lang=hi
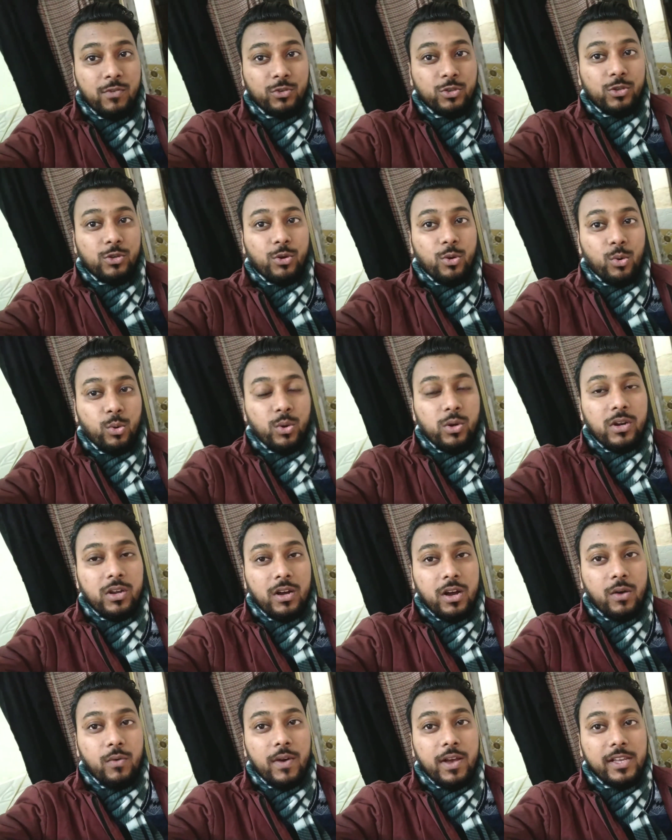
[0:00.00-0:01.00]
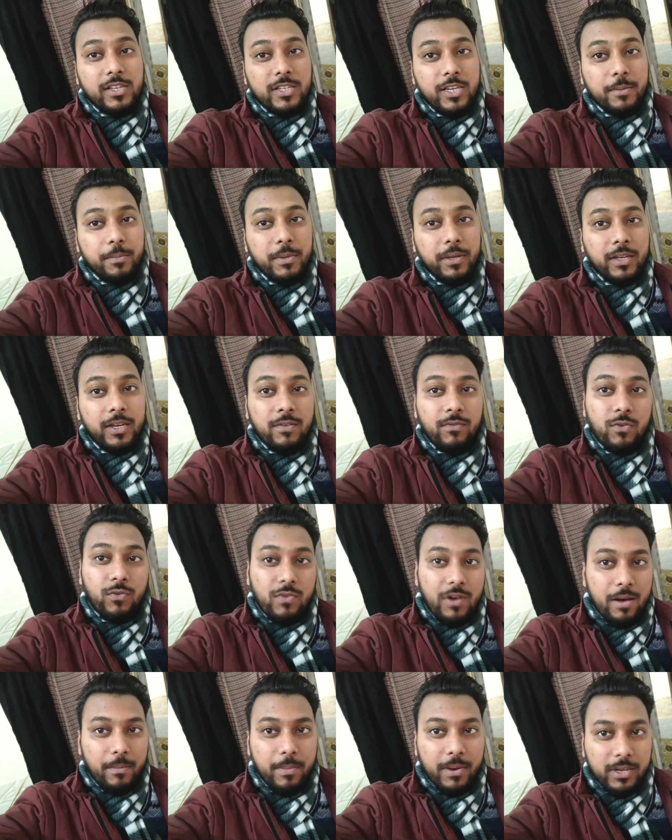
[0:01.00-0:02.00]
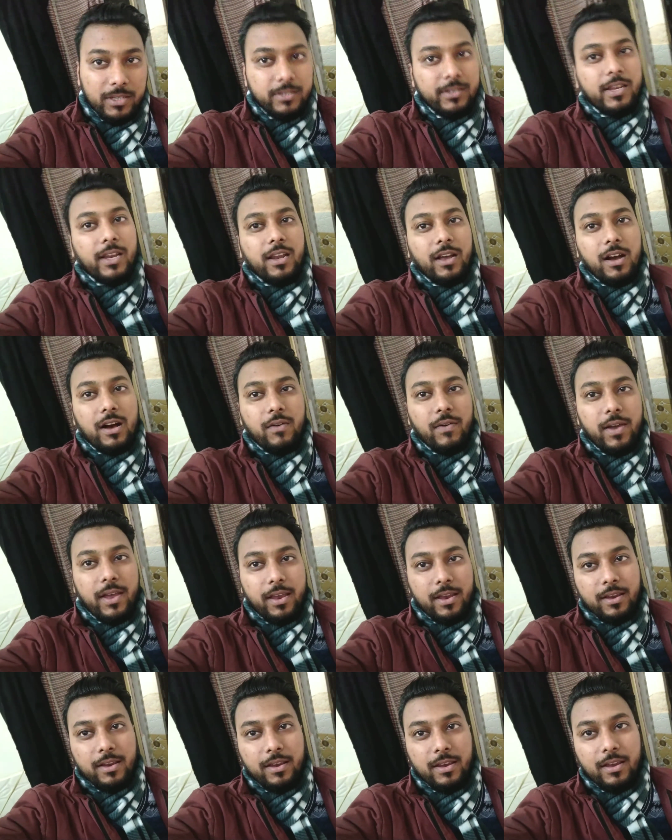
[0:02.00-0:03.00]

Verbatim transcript: वो जो लोगो लगा हुआ है जेपी का वो वहाँ पे इसलिए लगा हुआ है